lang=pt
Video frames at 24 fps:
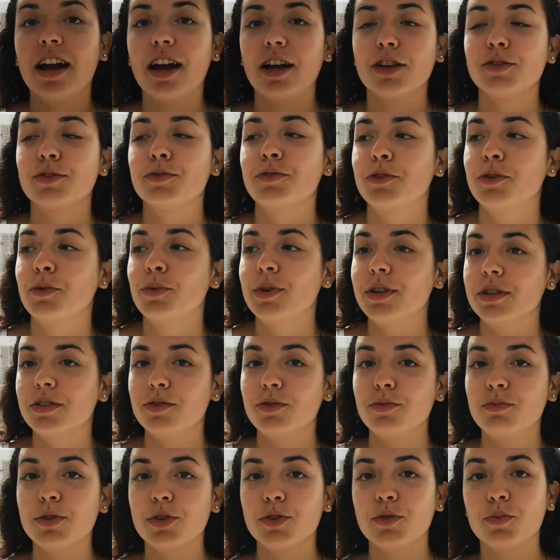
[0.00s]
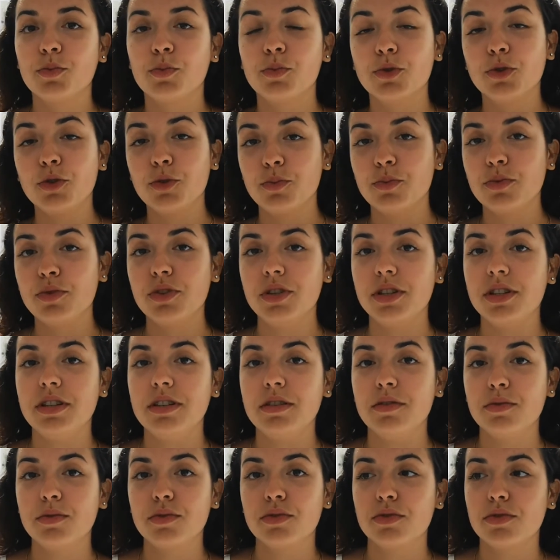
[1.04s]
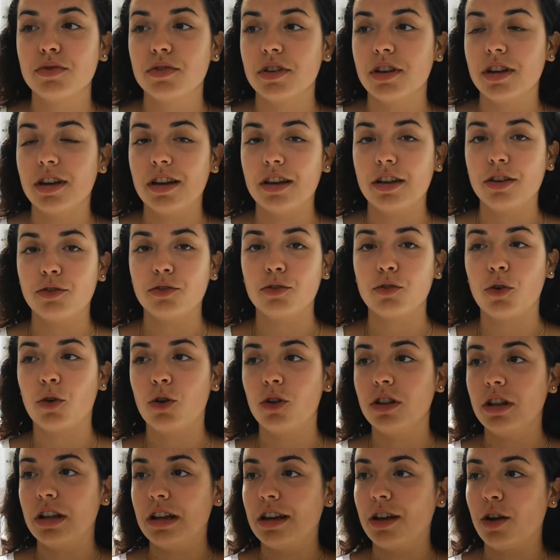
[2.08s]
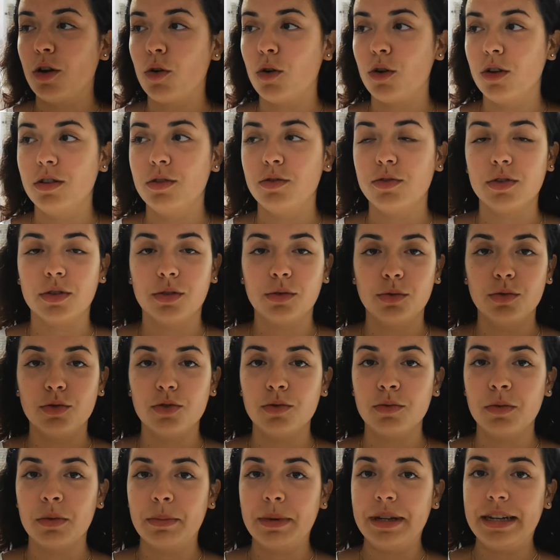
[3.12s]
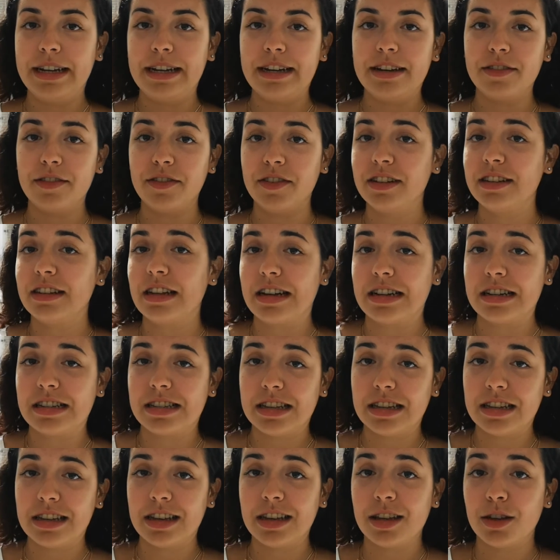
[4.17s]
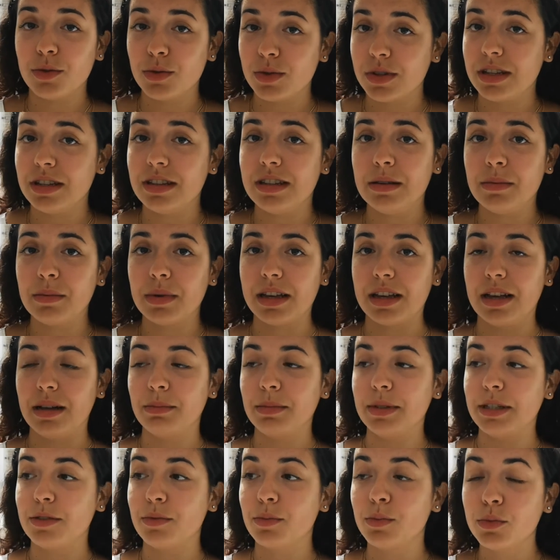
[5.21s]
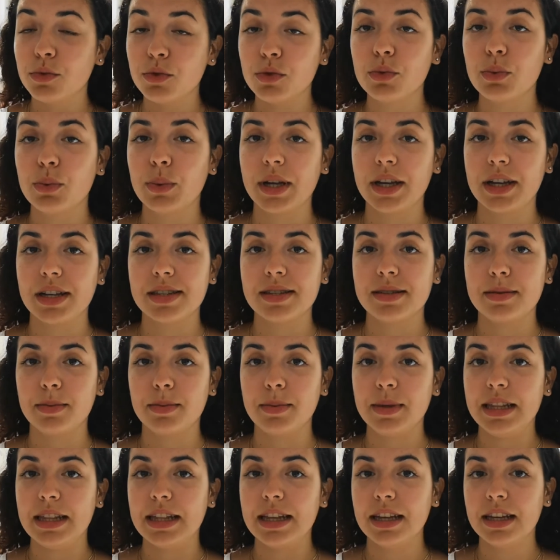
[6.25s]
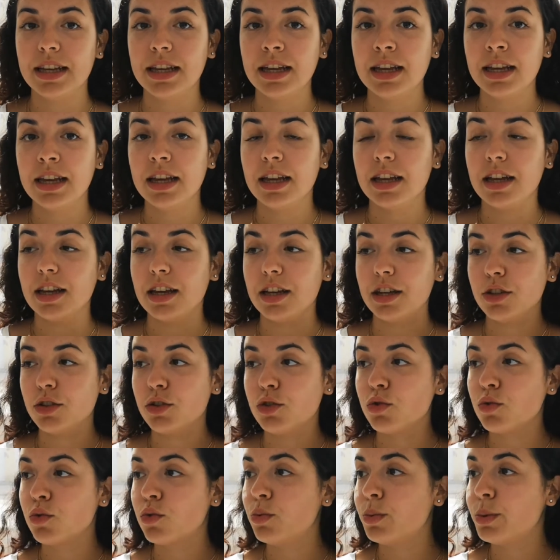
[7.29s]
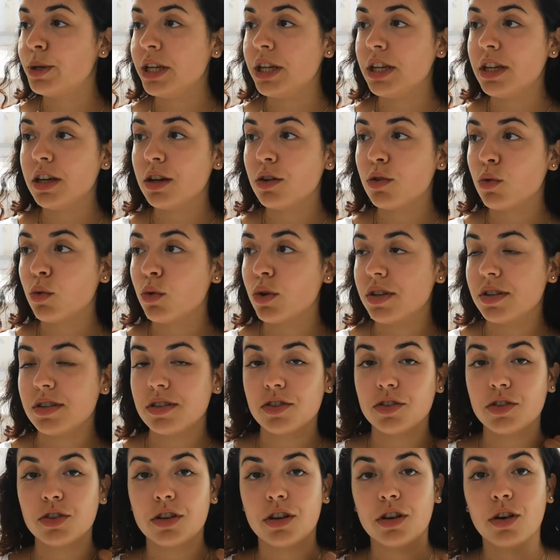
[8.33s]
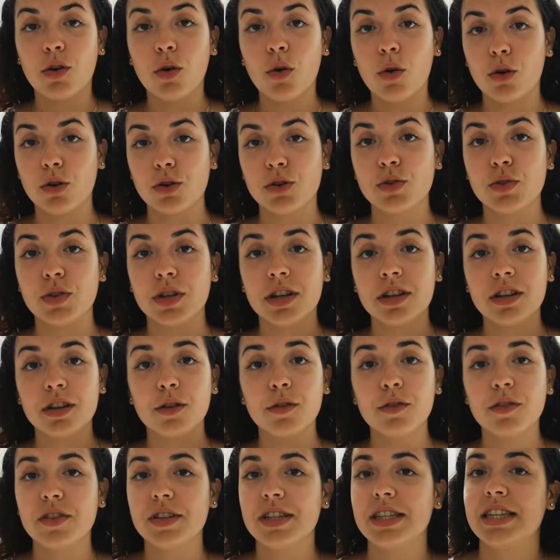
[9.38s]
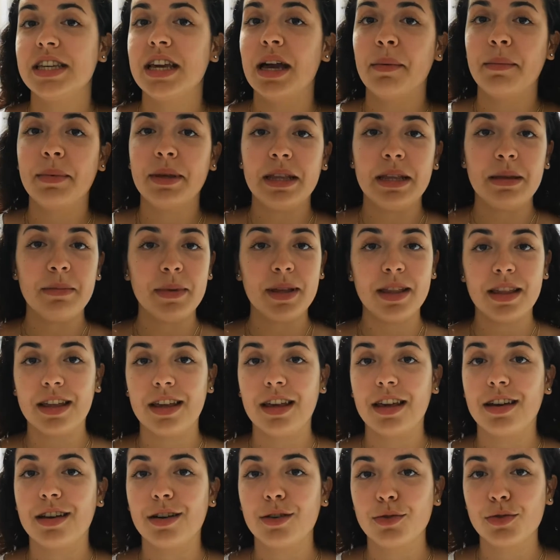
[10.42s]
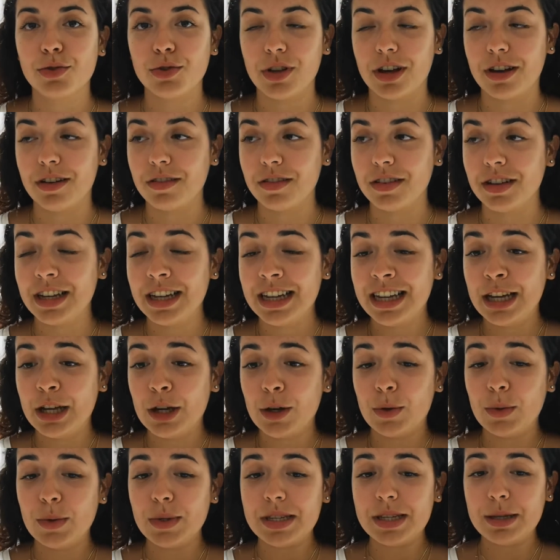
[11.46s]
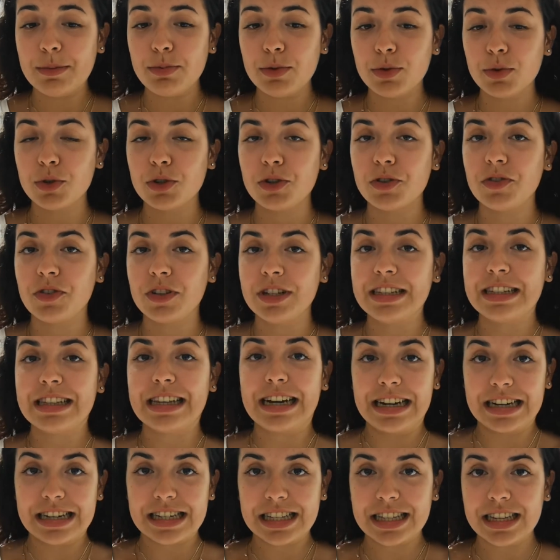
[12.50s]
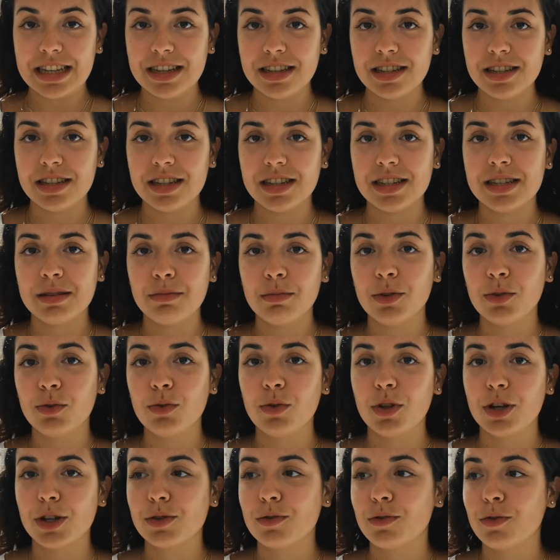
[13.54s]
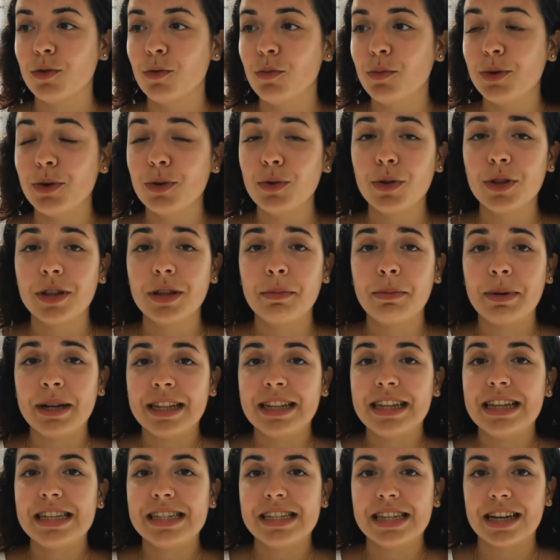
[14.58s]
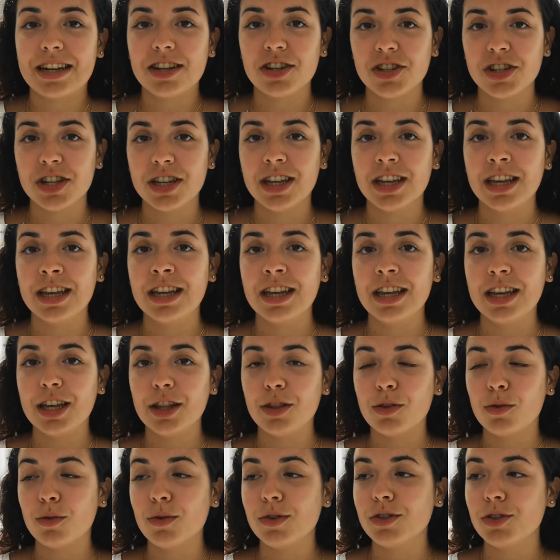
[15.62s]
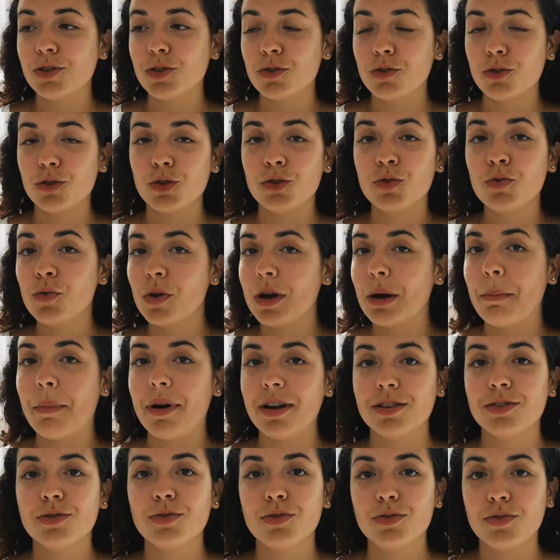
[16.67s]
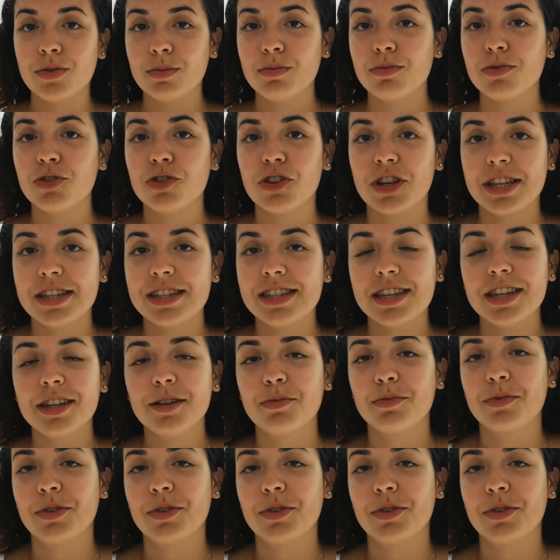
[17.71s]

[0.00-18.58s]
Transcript: Acho que foram anos mesmo muito positivos. A escola acolhe os alunos de uma maneira fantástica e eu senti-me realmente muito bem recebida. Eh, descobri coisas que gosto e que não fazia a mínima ideia que gostava. Conheci pessoas fantásticas e, acima de tudo, acho que foi um período de aprendizagem e de coisas que nós nunca mais nos vamos esquecer.